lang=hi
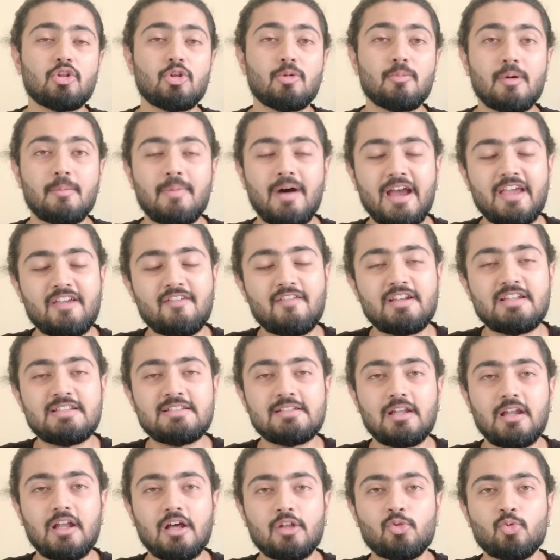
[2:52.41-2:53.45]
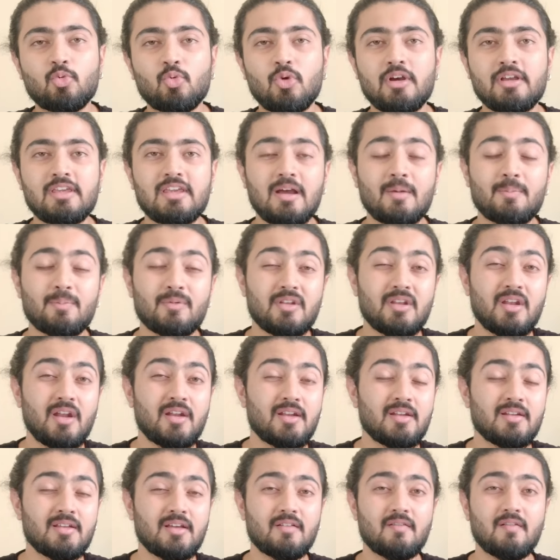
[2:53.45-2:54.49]
तो मैं भाई वाली सलाह दूंगा कि आप
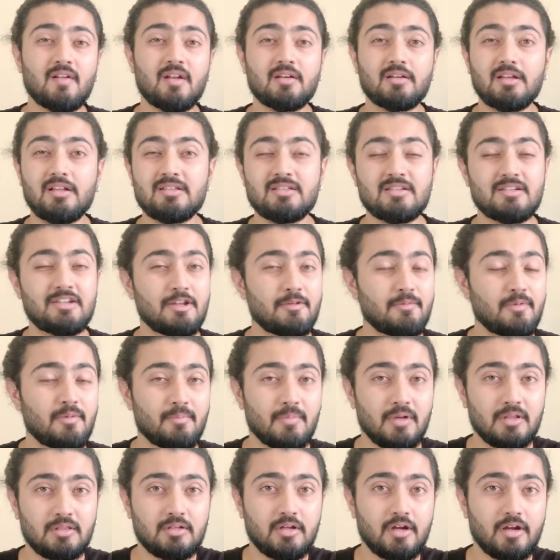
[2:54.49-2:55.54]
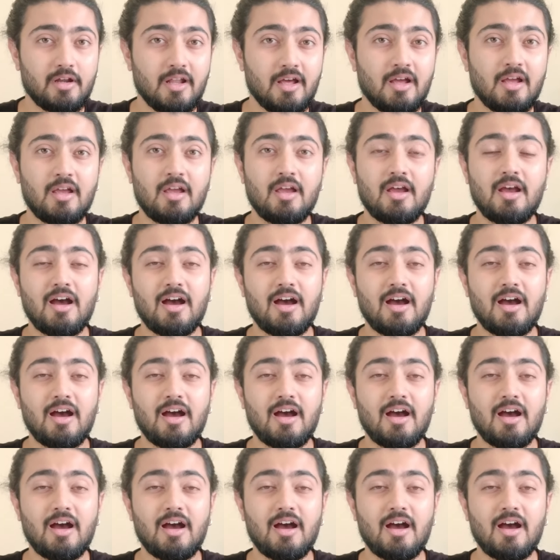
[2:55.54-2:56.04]
क्रिएटिन करवाना कंसिडर भी मत करना